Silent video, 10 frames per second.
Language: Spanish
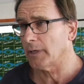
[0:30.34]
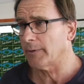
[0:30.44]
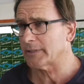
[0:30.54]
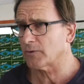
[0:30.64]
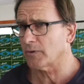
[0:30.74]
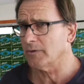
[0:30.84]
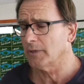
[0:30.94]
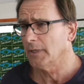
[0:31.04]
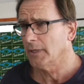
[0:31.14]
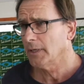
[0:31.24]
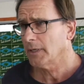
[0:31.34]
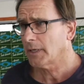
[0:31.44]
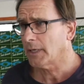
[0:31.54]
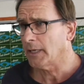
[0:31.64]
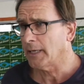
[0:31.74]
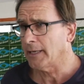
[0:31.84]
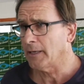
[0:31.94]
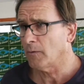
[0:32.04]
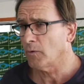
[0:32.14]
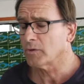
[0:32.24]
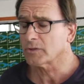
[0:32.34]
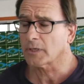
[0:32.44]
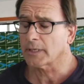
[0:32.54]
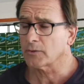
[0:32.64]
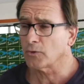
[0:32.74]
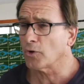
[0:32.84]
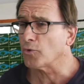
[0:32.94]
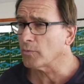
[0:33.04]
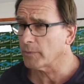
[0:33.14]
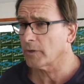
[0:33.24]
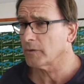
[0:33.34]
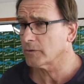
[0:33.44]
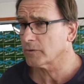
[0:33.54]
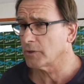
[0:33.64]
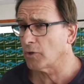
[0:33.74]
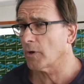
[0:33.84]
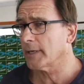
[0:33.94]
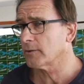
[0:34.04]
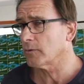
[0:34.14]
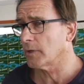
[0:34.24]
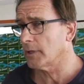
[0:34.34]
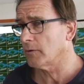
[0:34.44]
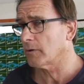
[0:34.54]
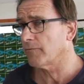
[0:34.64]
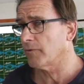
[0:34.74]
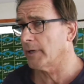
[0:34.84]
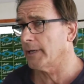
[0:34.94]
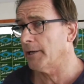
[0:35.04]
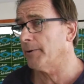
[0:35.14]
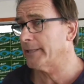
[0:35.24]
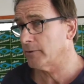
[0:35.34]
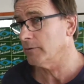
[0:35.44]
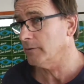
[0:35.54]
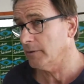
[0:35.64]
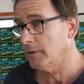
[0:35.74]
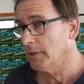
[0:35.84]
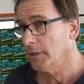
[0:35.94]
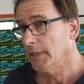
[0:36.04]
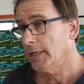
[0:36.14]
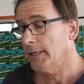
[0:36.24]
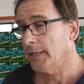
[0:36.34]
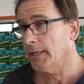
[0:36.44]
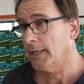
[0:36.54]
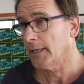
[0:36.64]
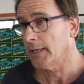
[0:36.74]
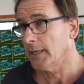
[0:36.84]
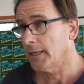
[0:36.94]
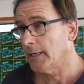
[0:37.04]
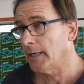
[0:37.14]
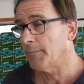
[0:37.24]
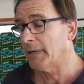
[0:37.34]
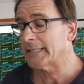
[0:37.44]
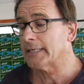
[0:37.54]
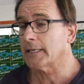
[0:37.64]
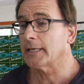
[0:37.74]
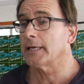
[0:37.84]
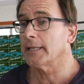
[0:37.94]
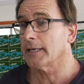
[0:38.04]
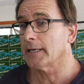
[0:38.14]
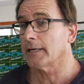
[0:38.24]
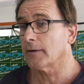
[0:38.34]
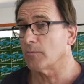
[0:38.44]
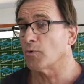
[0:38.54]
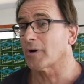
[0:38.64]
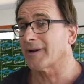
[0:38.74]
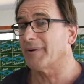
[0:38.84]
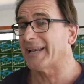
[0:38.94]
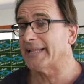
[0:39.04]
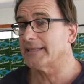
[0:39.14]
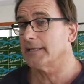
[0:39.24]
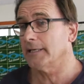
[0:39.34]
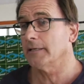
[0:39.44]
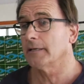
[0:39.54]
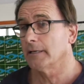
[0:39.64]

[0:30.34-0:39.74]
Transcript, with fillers: del abrazo, ¿no? que luego de cerrar todos los números de los gastos de lo que fue el evento, eh, la plata que queda como remanente,